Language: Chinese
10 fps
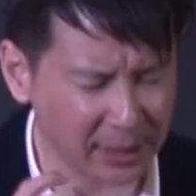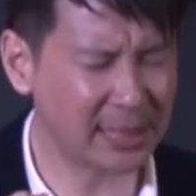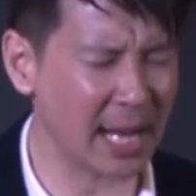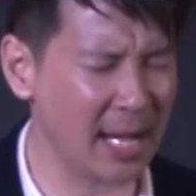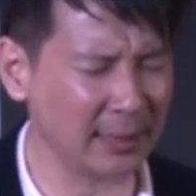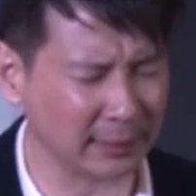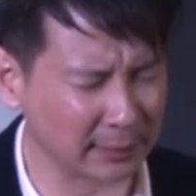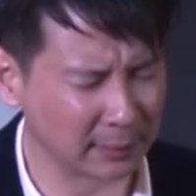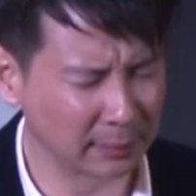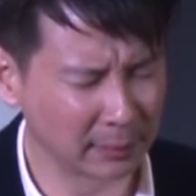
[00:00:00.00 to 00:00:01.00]
的思想，
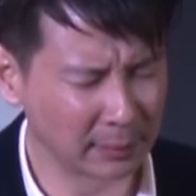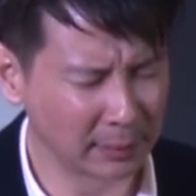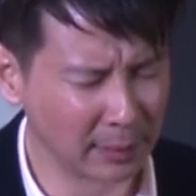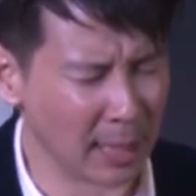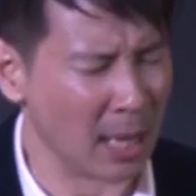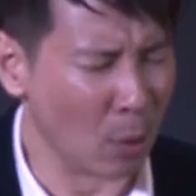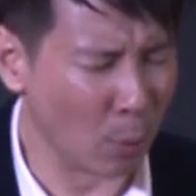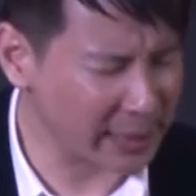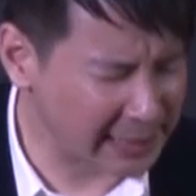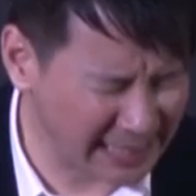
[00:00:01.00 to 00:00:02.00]

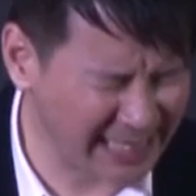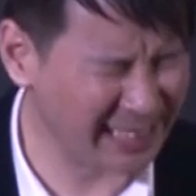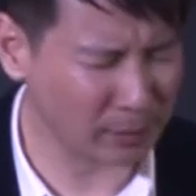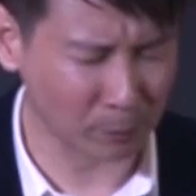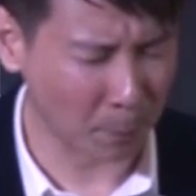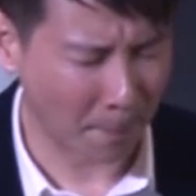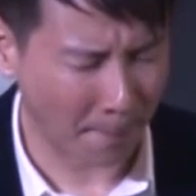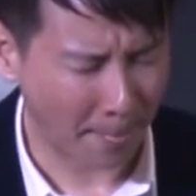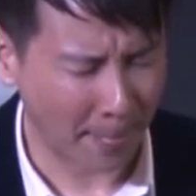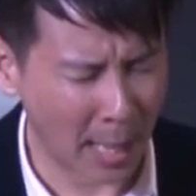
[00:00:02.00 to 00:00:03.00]
我的心，
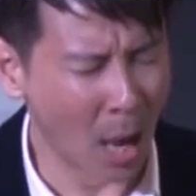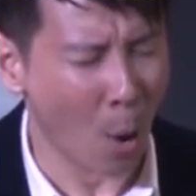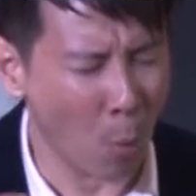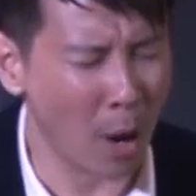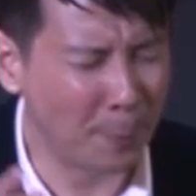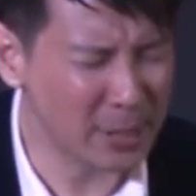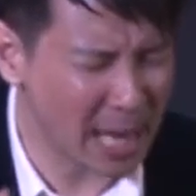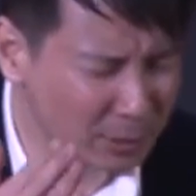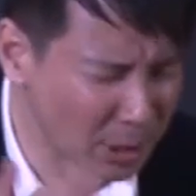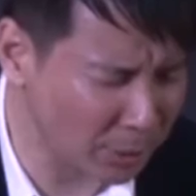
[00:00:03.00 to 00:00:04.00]
我
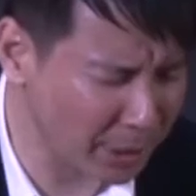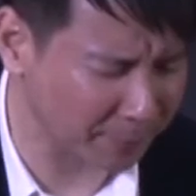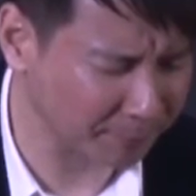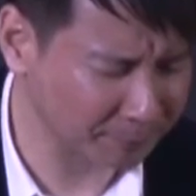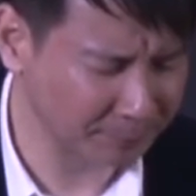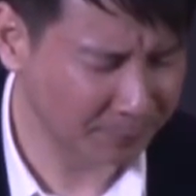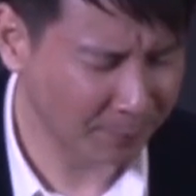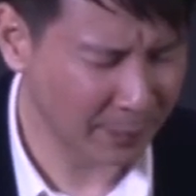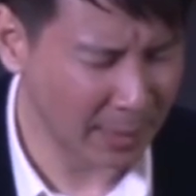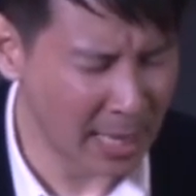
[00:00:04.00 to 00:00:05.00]
不要忧虑，
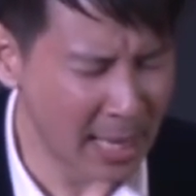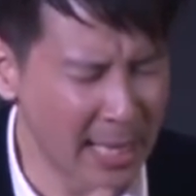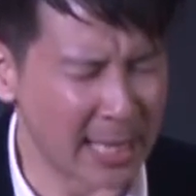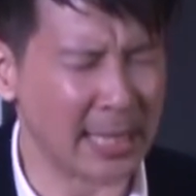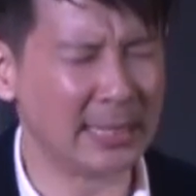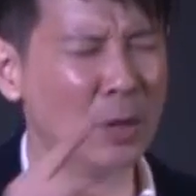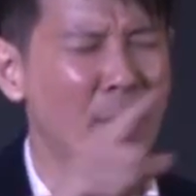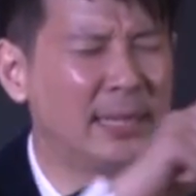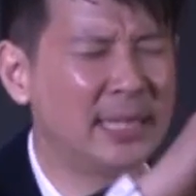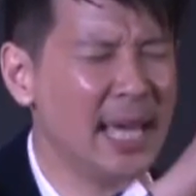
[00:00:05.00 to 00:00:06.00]

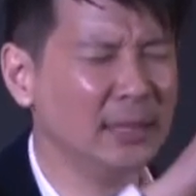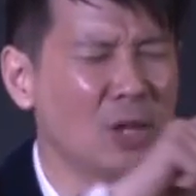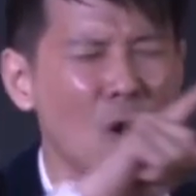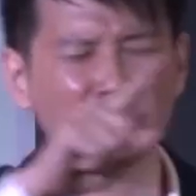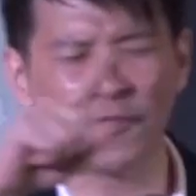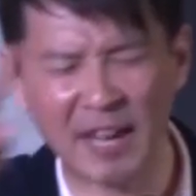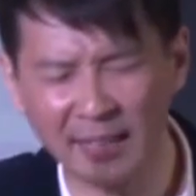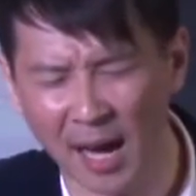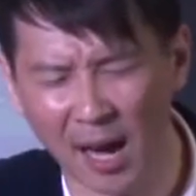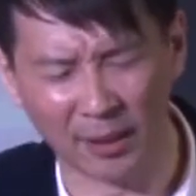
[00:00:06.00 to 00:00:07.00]
因为天空的
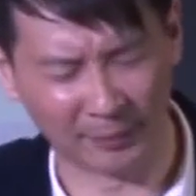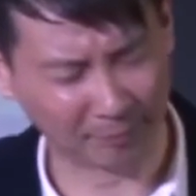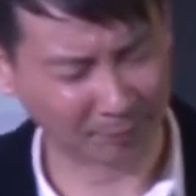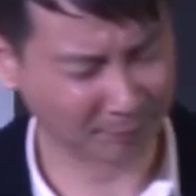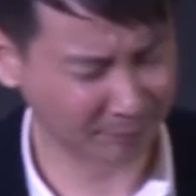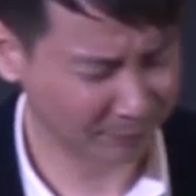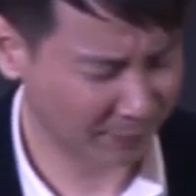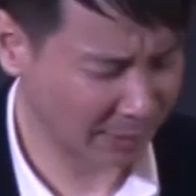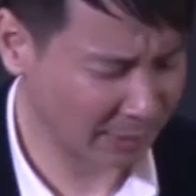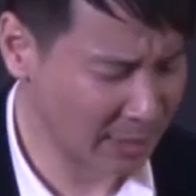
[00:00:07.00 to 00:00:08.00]
飞鸟
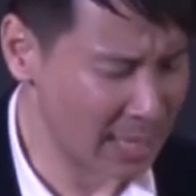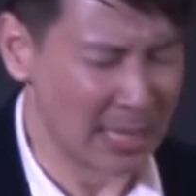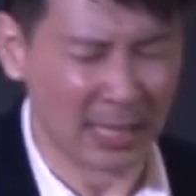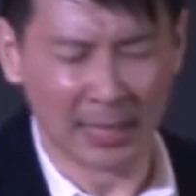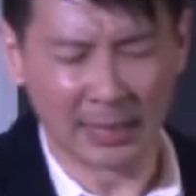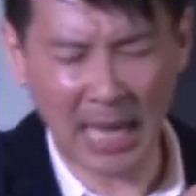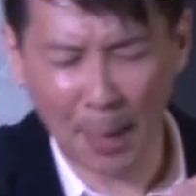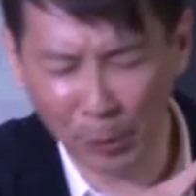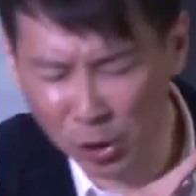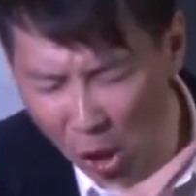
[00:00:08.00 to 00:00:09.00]

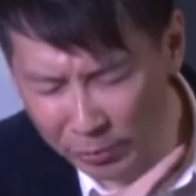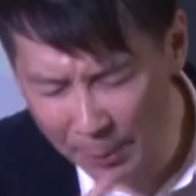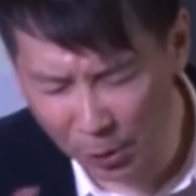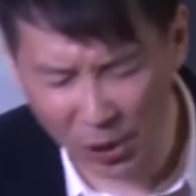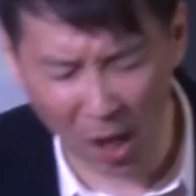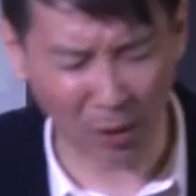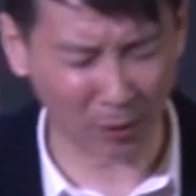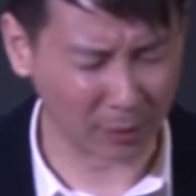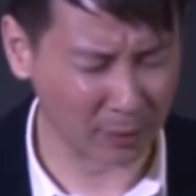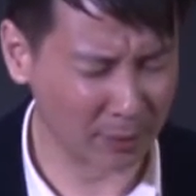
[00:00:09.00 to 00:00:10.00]
也不棕也不
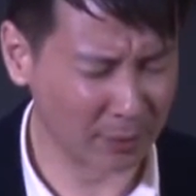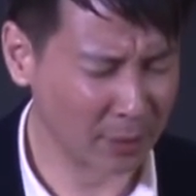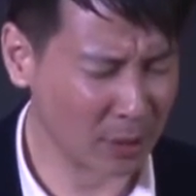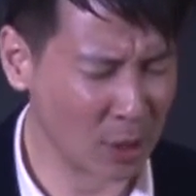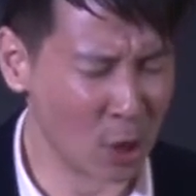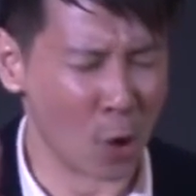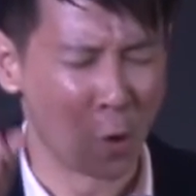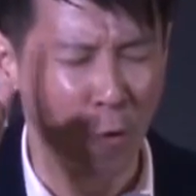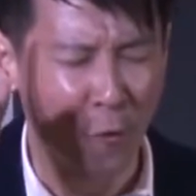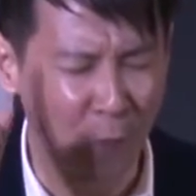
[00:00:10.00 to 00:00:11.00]
收，
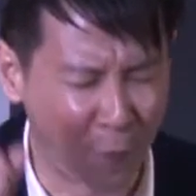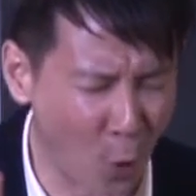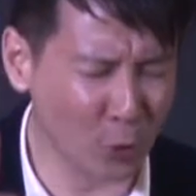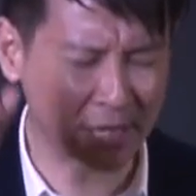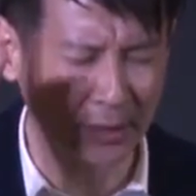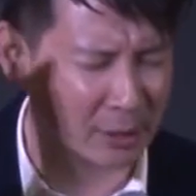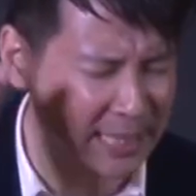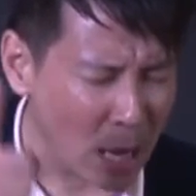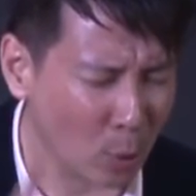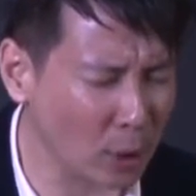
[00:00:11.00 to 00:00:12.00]
父神
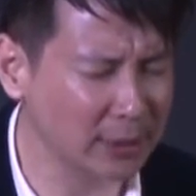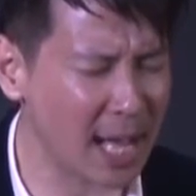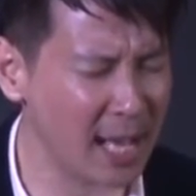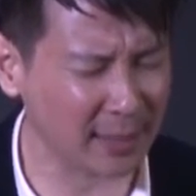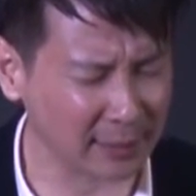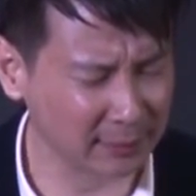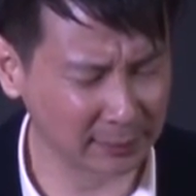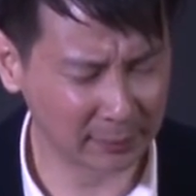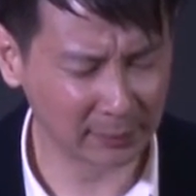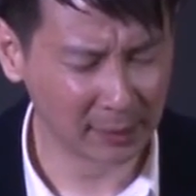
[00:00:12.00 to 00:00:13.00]
都养活它，
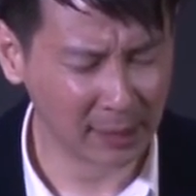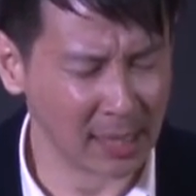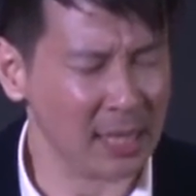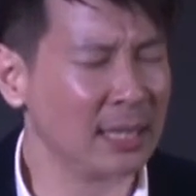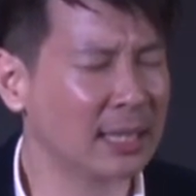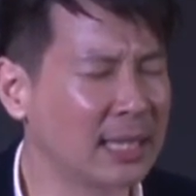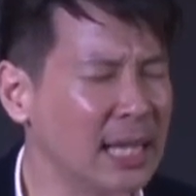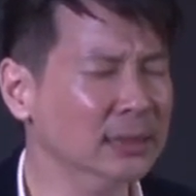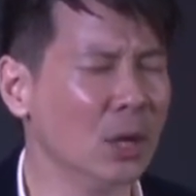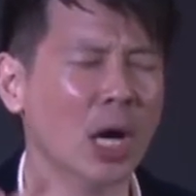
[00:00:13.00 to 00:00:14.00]

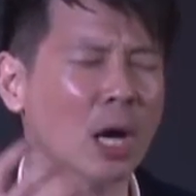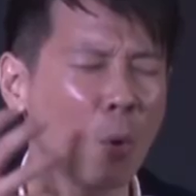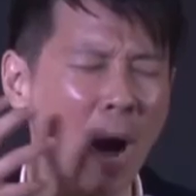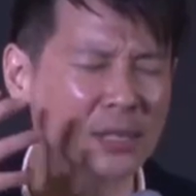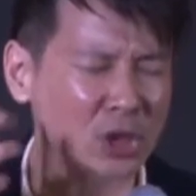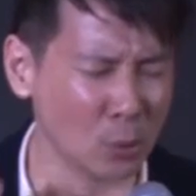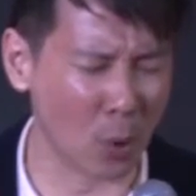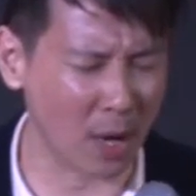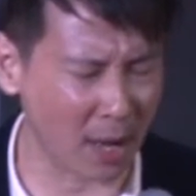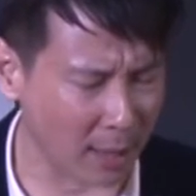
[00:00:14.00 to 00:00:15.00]
更何况是
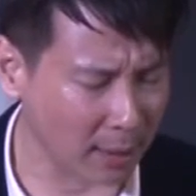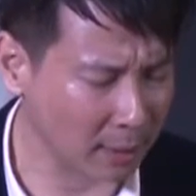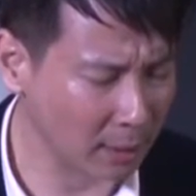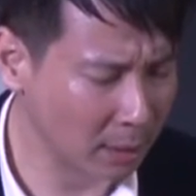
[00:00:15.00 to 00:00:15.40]
我。